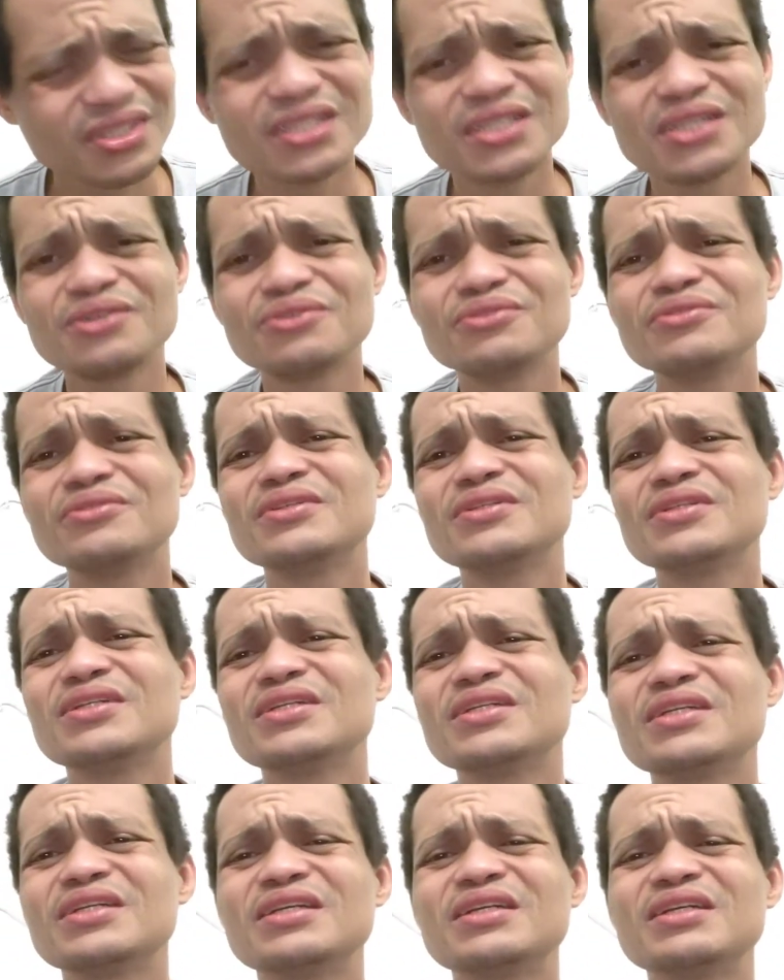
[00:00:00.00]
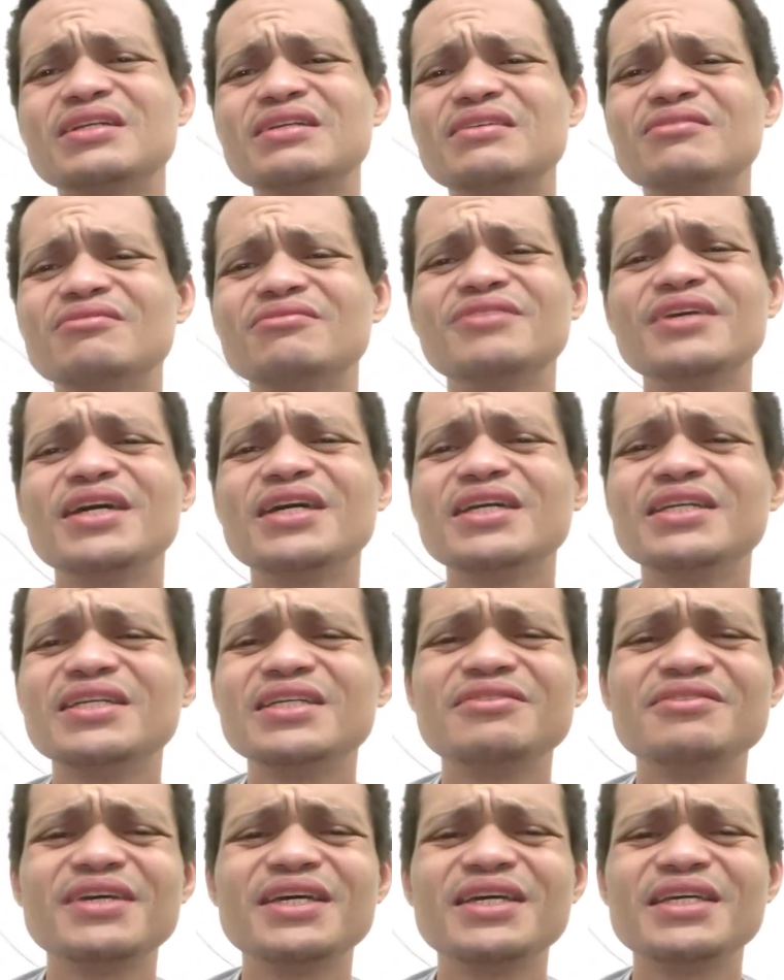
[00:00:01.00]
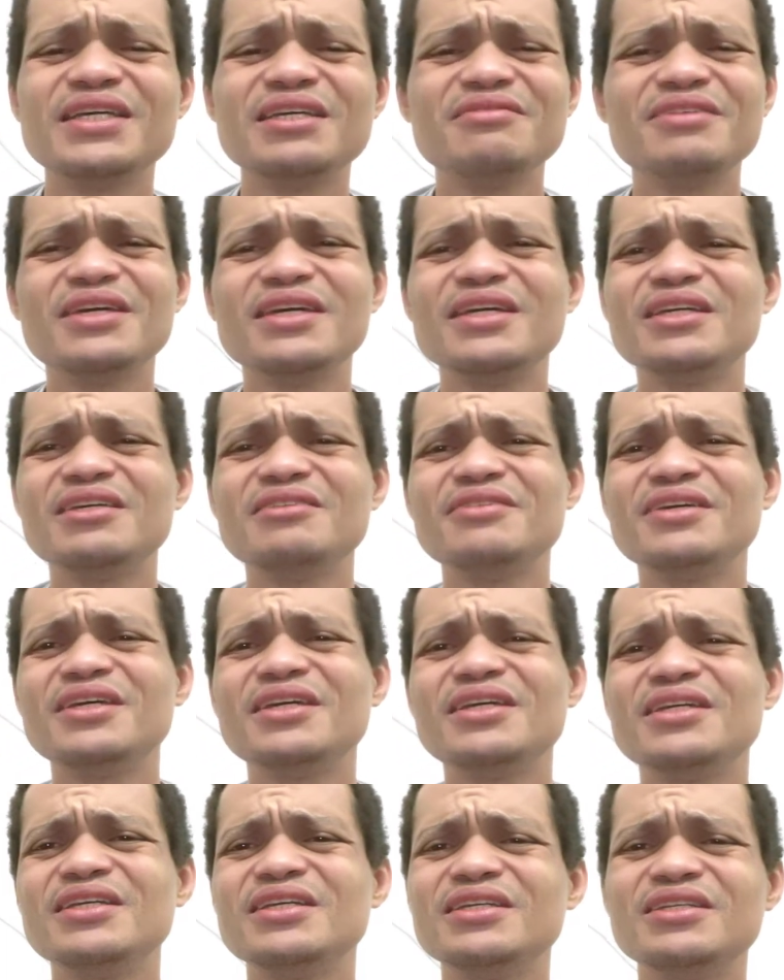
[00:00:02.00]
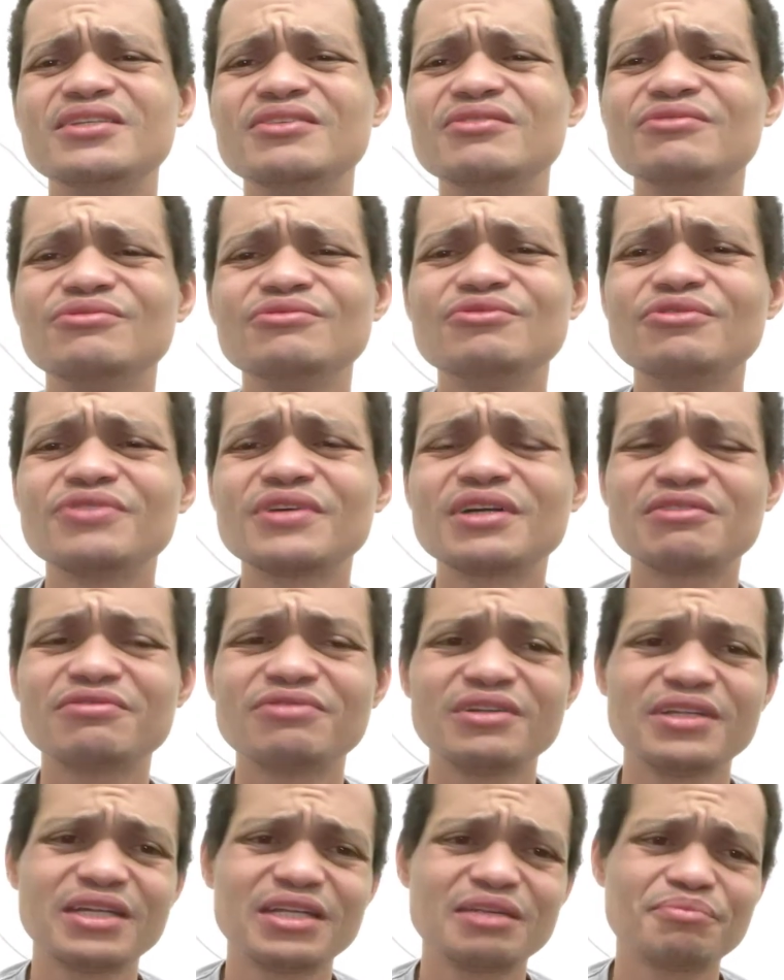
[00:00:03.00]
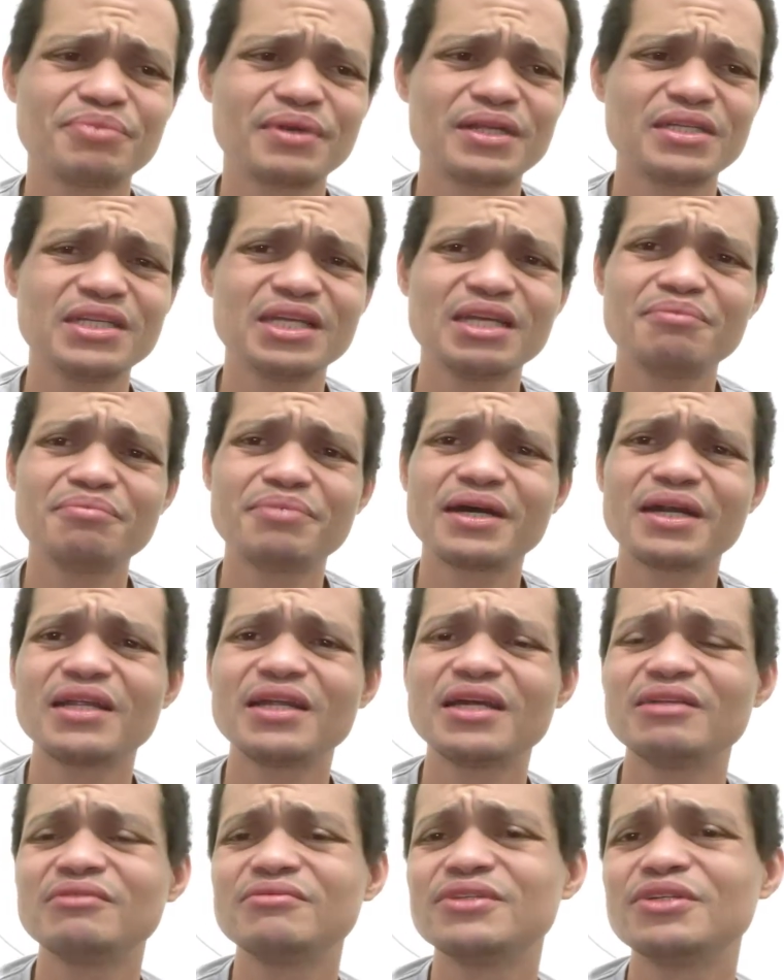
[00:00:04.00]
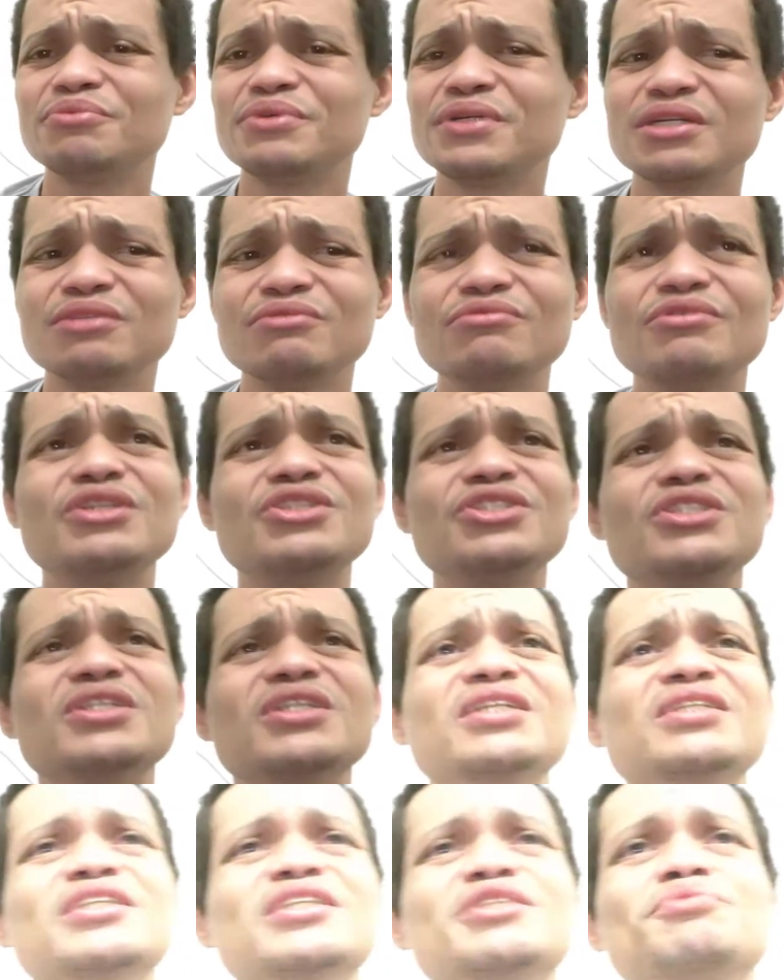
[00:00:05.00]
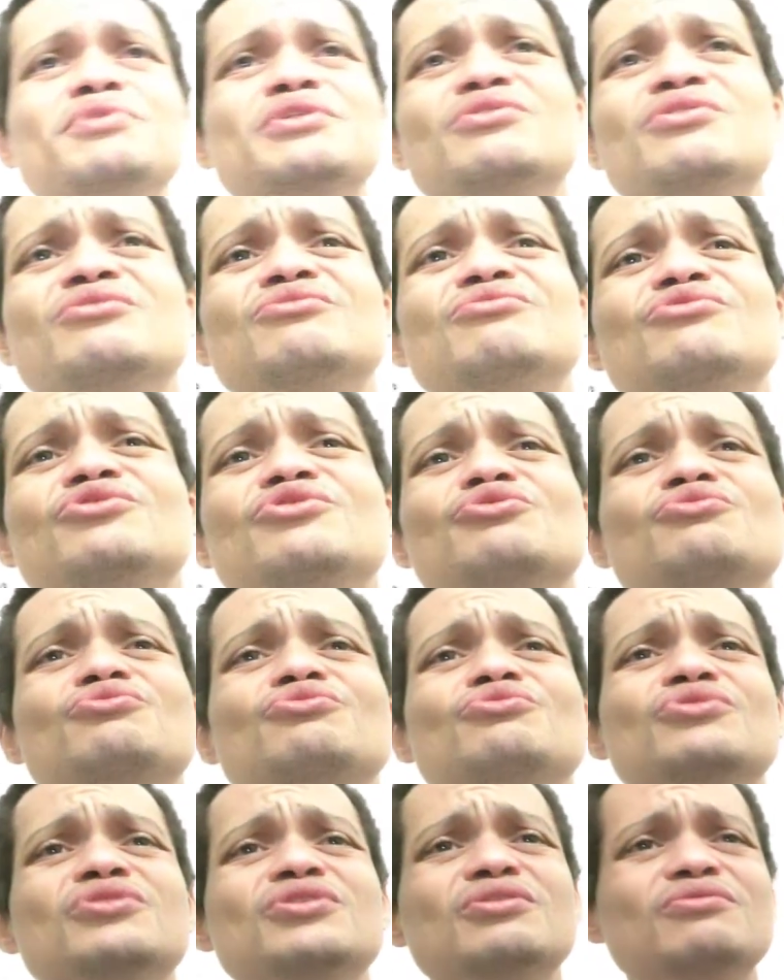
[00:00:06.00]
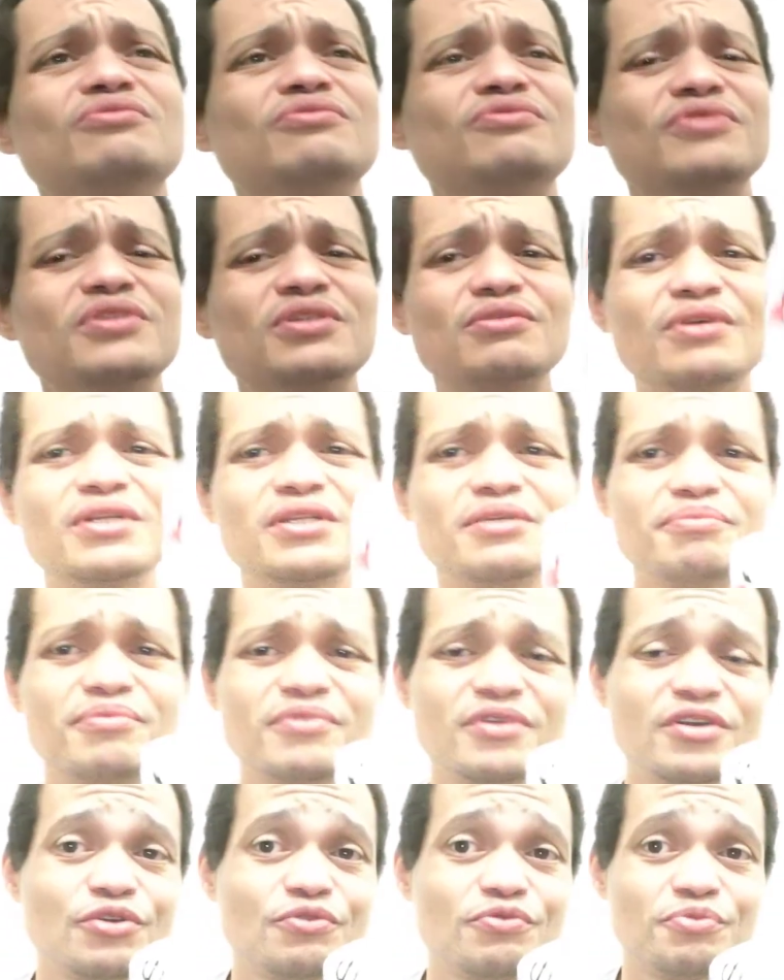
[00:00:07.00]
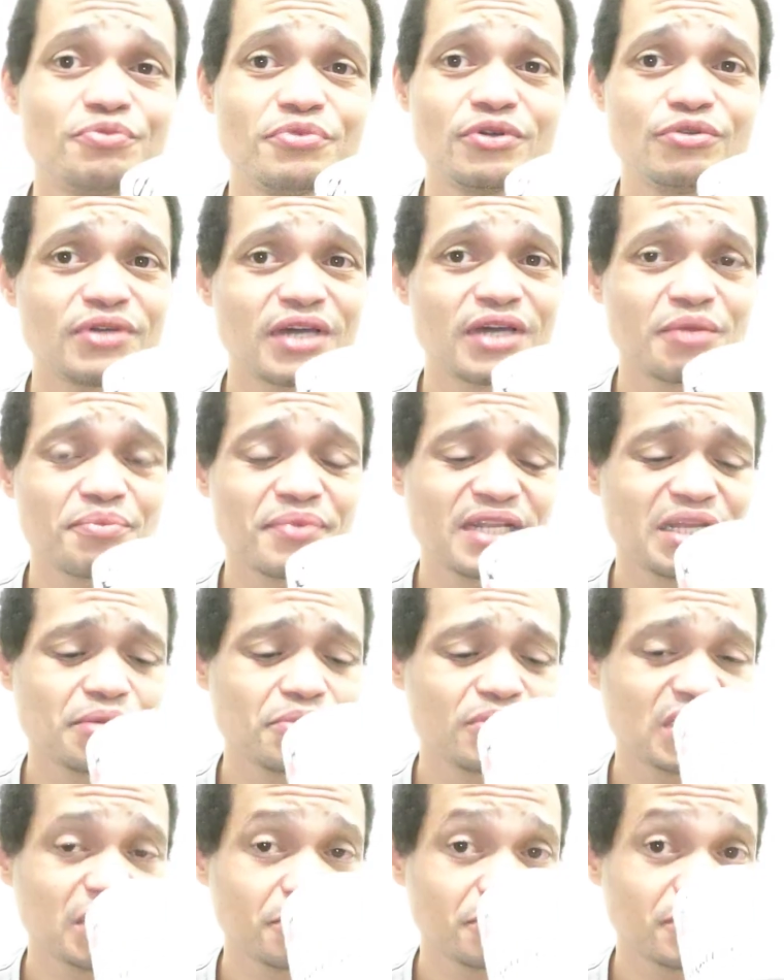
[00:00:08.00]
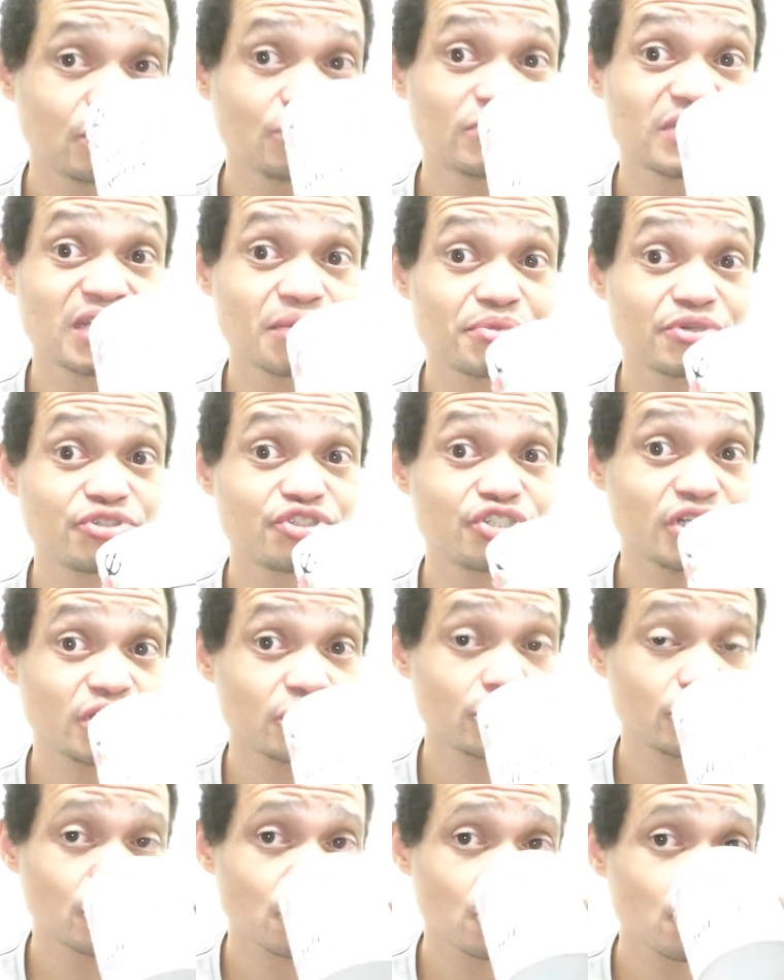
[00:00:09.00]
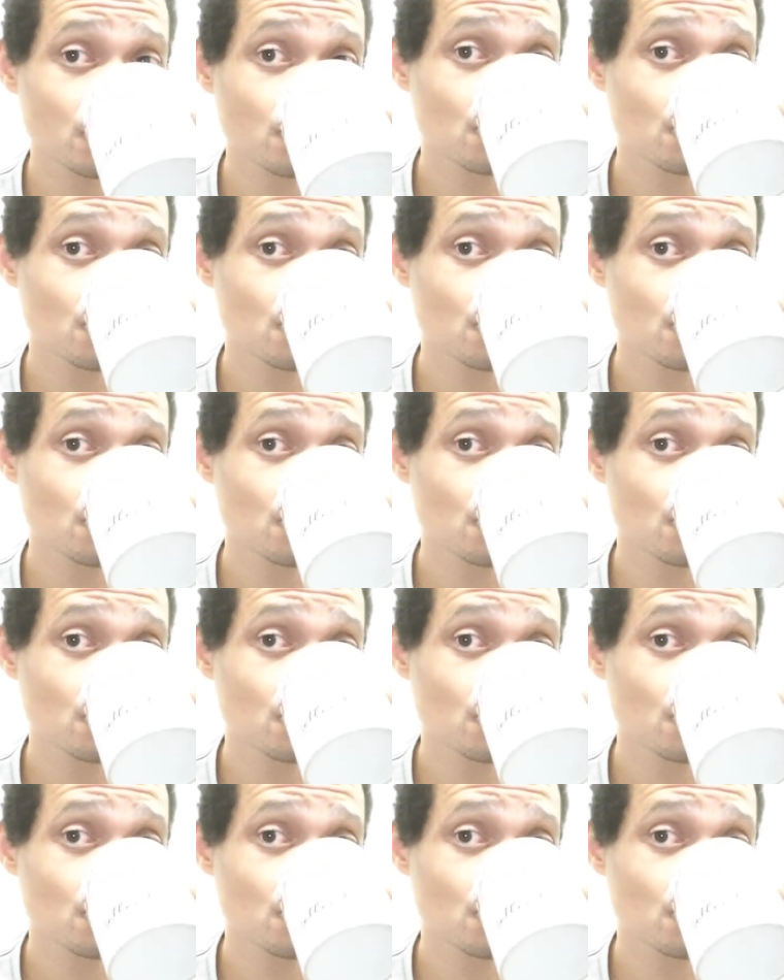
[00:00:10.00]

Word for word: entendeu? Vê aí, vê aí, vê aí, vê aí. não vou ficar falando para ninguém paralelo não, porque não adianta, as pessoas não me escutam. Eu, eu não quero perder meu tempo, não, tempo é dinheiro.